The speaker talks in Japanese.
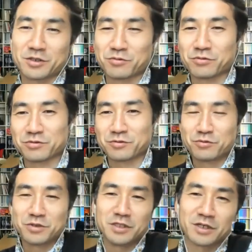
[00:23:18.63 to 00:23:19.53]
すごいす
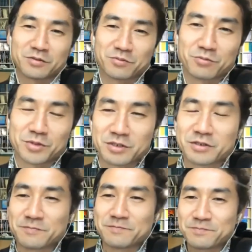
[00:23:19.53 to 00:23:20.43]
ごいいなと思いました。
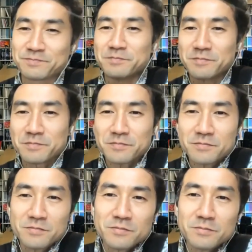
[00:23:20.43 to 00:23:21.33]

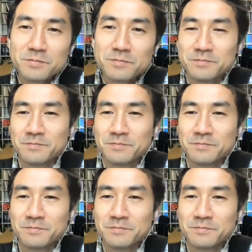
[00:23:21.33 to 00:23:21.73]
うん、そう